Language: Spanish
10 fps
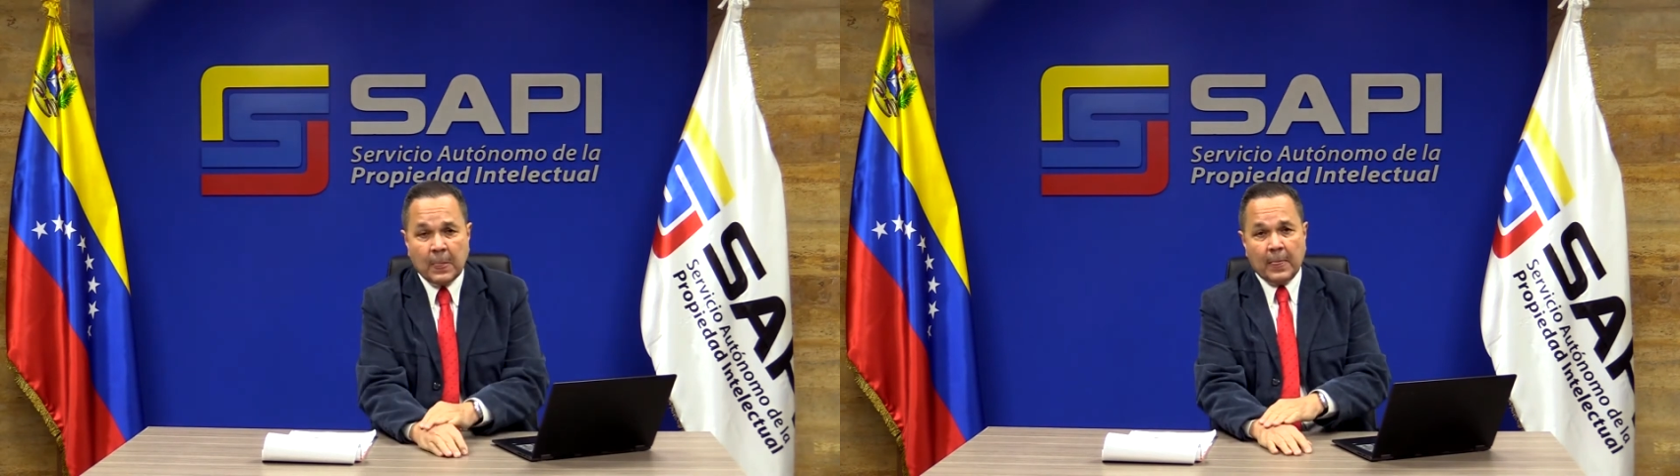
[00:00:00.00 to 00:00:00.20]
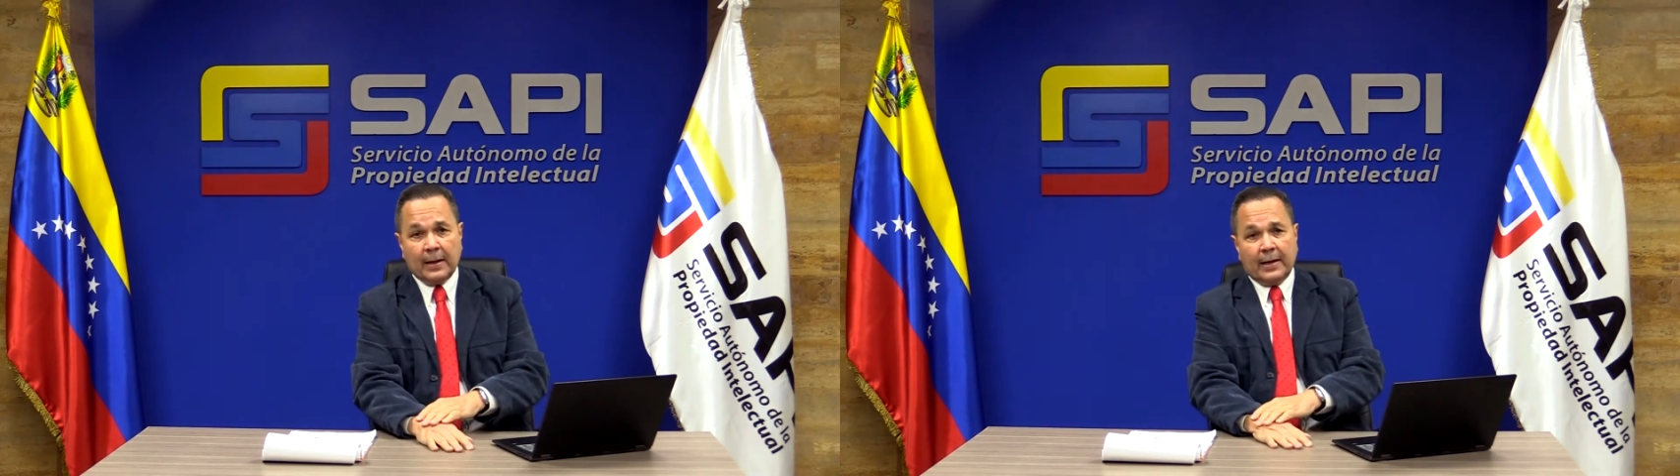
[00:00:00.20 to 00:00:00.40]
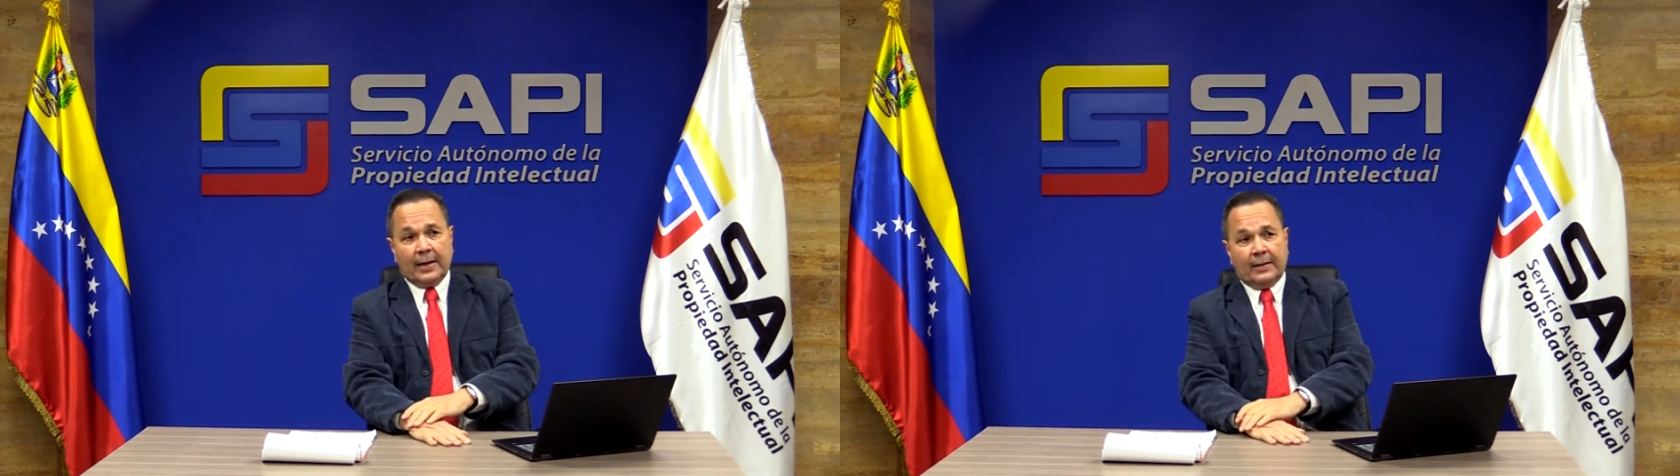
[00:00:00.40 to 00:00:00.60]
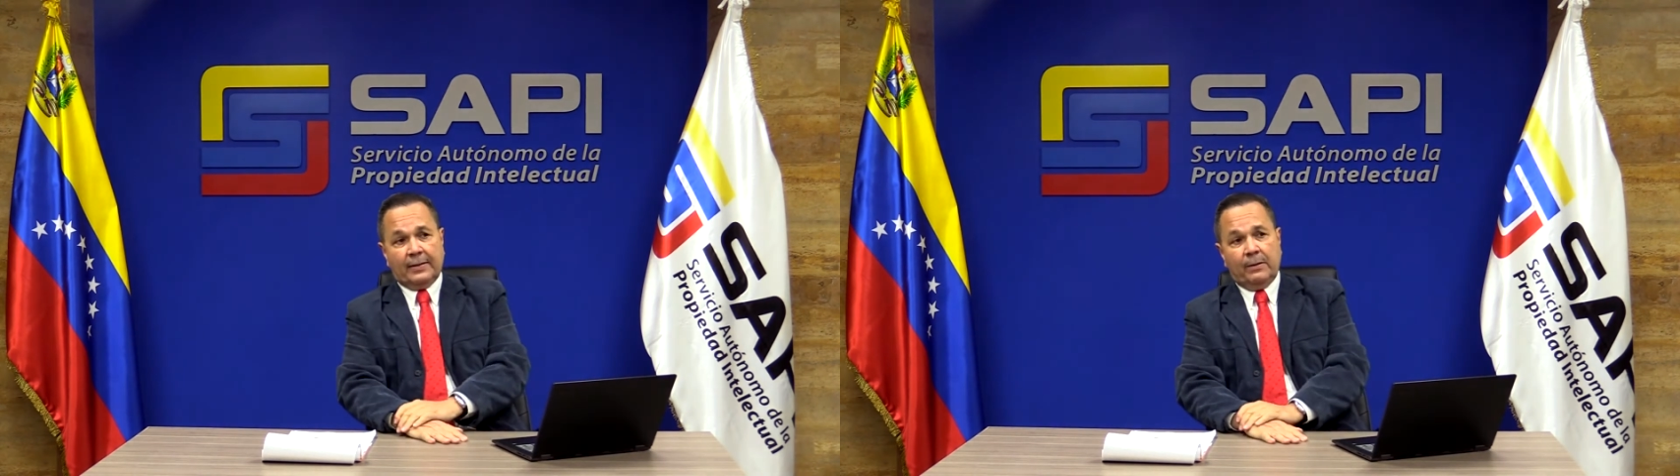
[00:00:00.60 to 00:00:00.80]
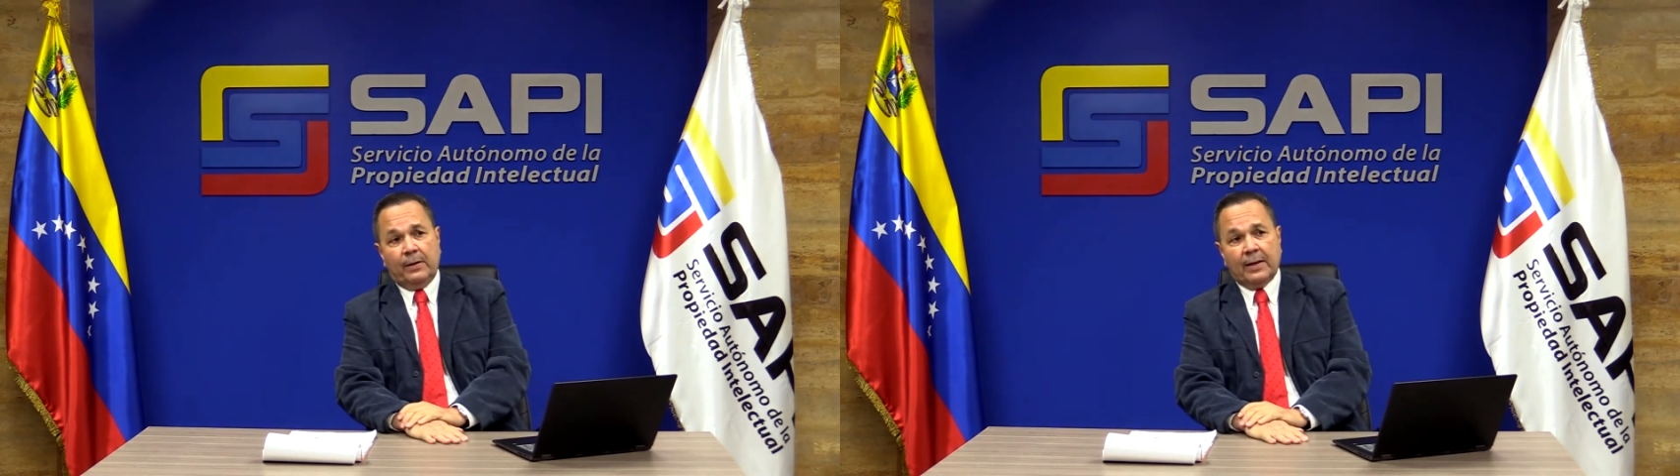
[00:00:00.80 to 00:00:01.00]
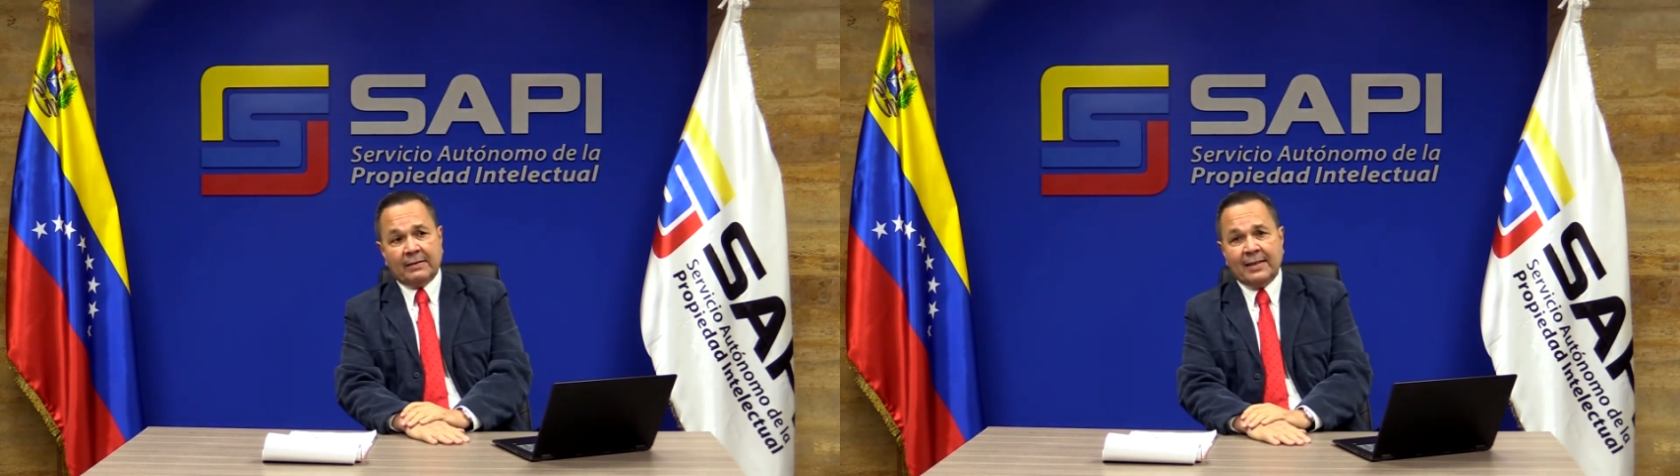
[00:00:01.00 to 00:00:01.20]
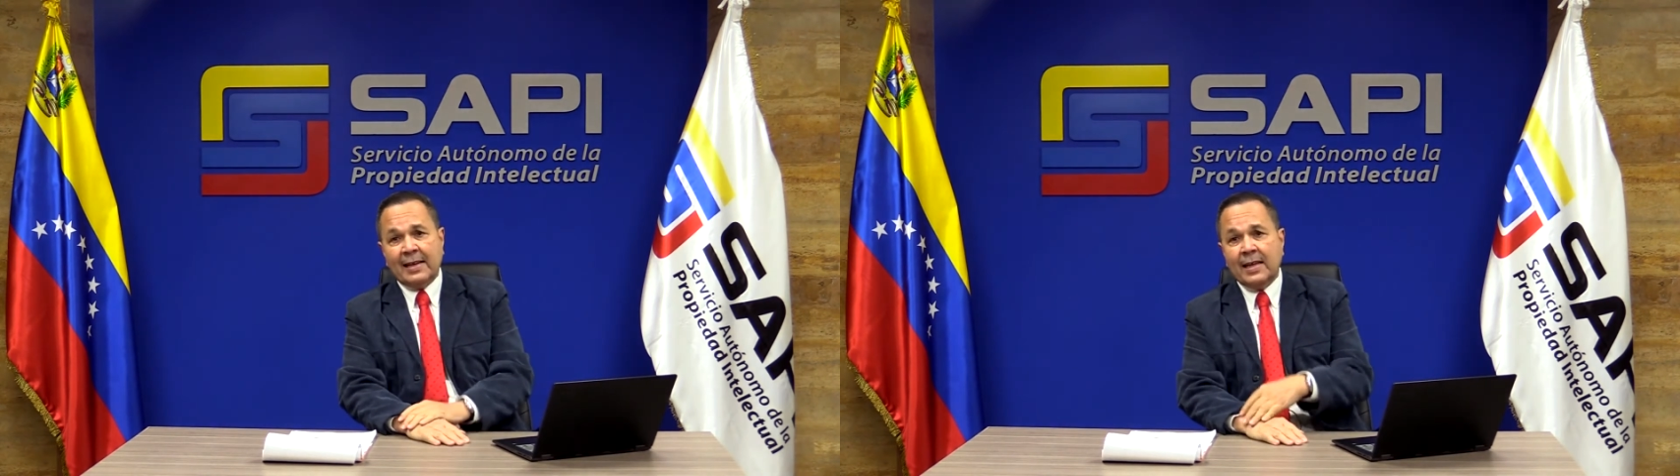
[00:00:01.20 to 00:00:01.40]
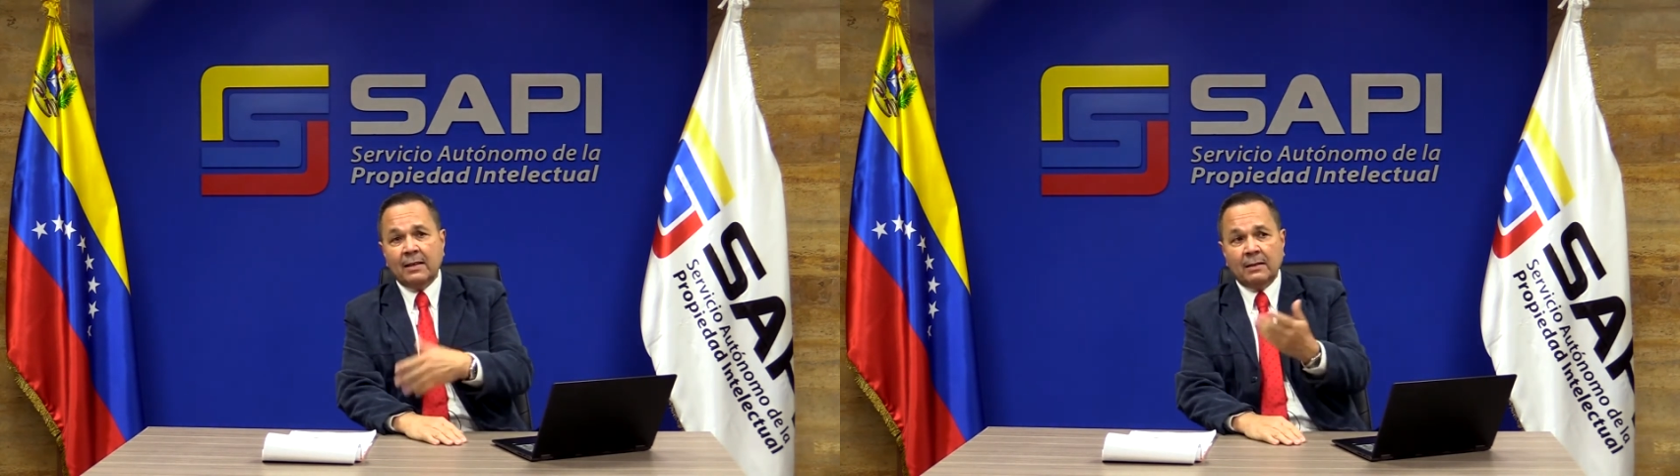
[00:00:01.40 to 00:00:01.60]
La creatividad se
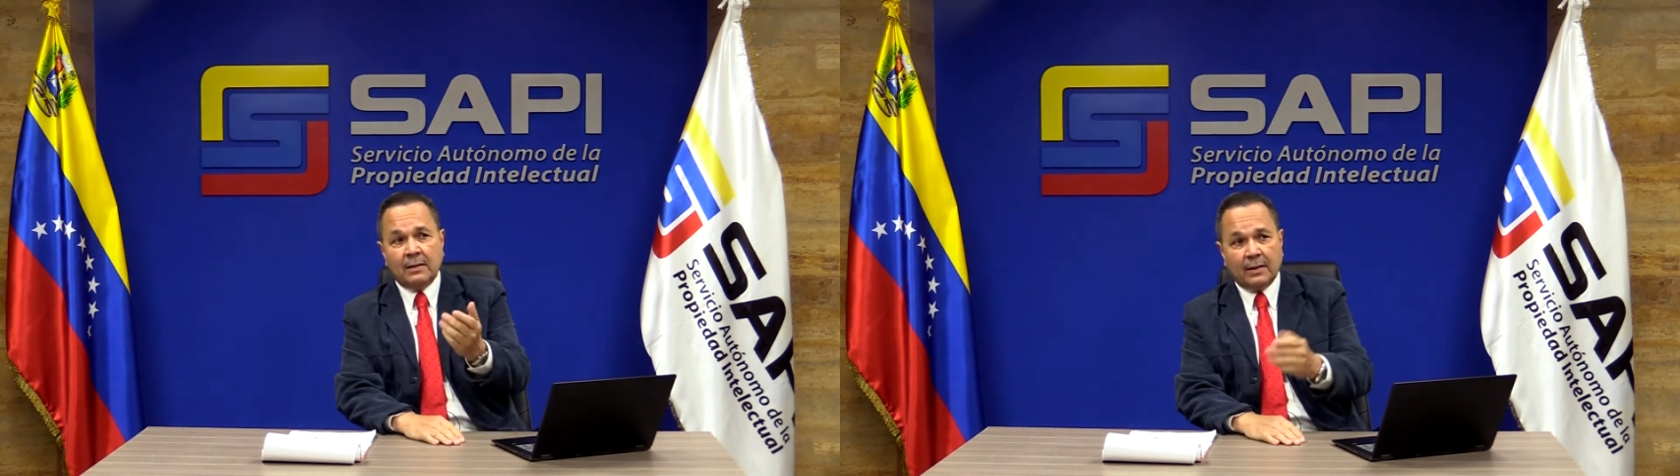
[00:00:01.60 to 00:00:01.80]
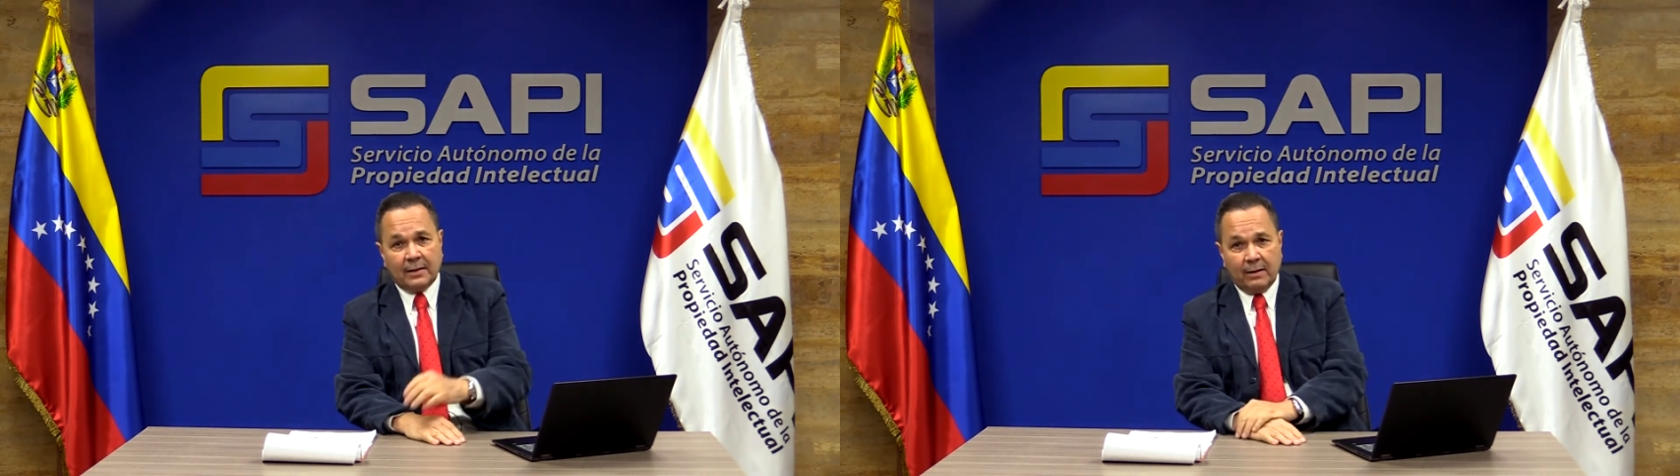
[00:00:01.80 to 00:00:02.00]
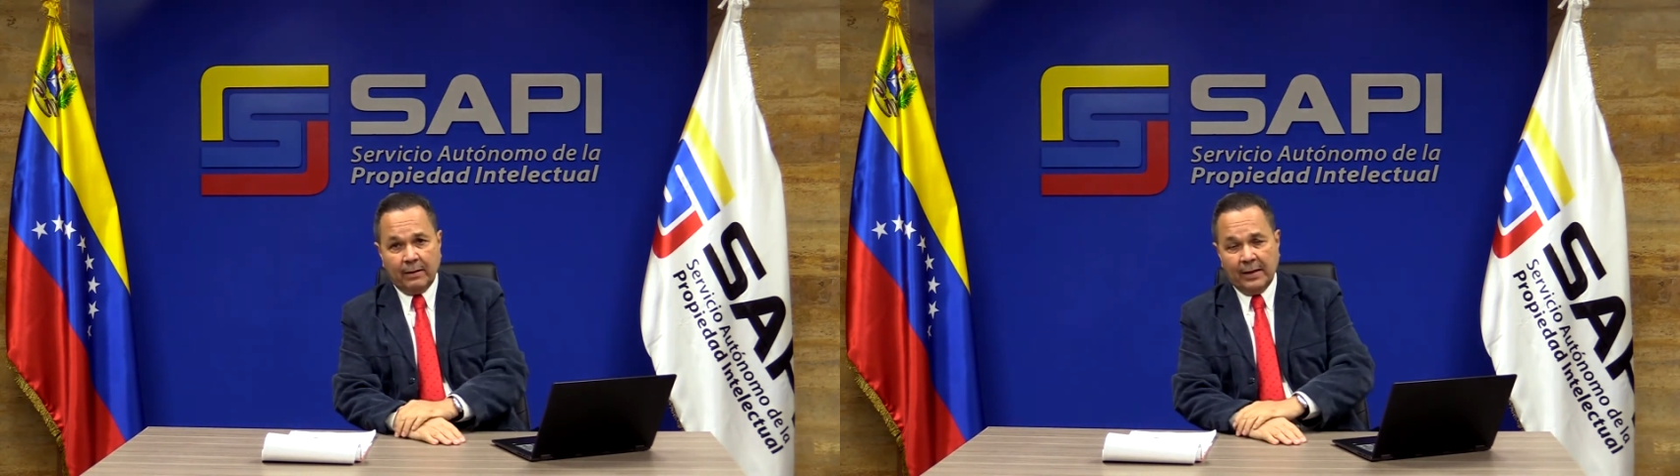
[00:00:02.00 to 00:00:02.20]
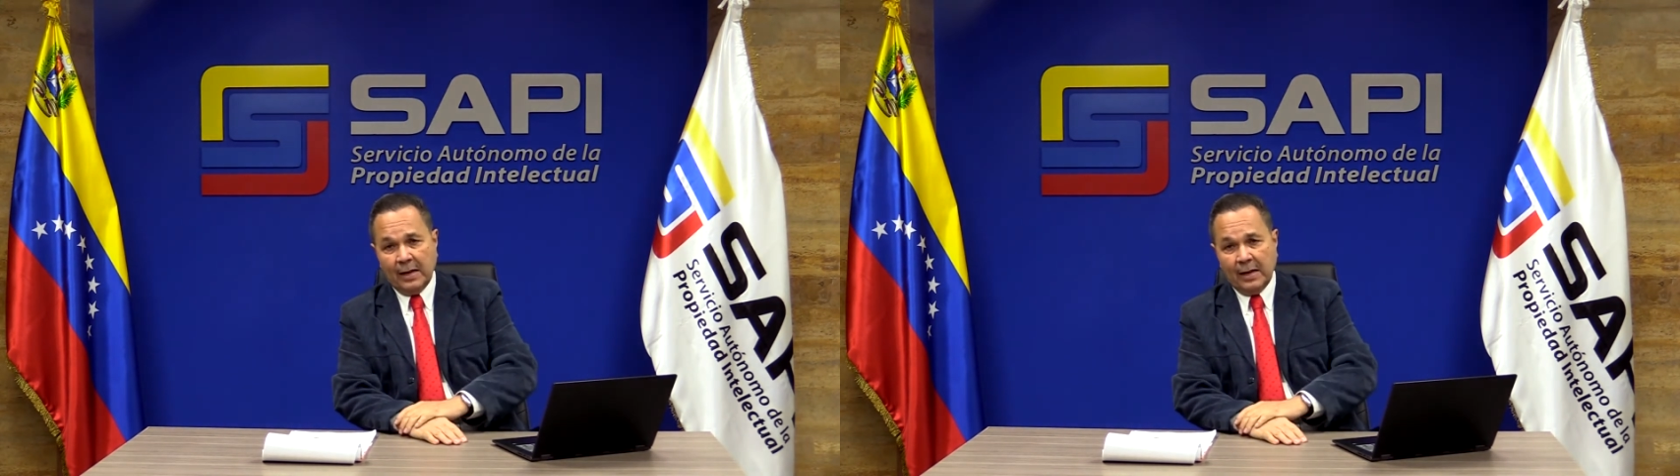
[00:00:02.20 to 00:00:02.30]
alienta a través de